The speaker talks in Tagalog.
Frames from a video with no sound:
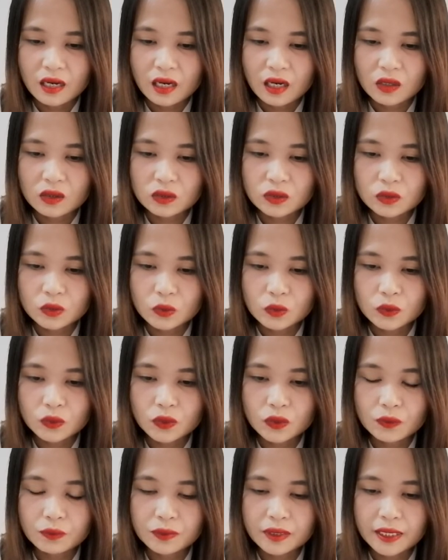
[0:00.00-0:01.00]
Ang
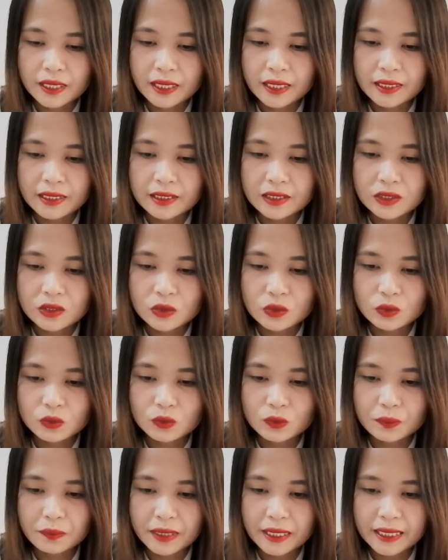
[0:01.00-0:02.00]
sodium niya is
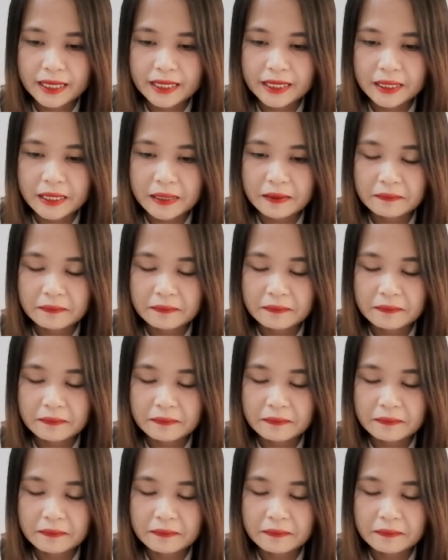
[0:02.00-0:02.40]
2 mg.